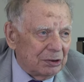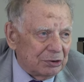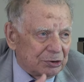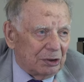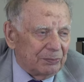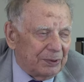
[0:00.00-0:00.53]

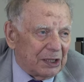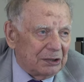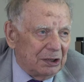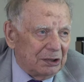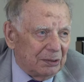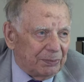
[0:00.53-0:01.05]
Джон
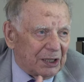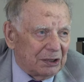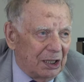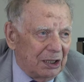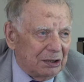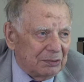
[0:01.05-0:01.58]
Бардин и
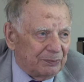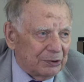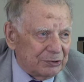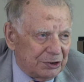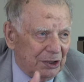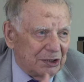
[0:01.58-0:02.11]
Братейн
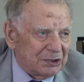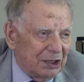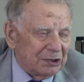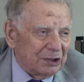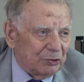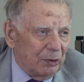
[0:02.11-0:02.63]
получили за
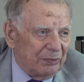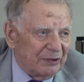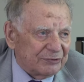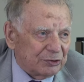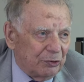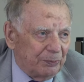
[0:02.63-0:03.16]
это
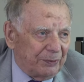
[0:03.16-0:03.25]
Нобелевскую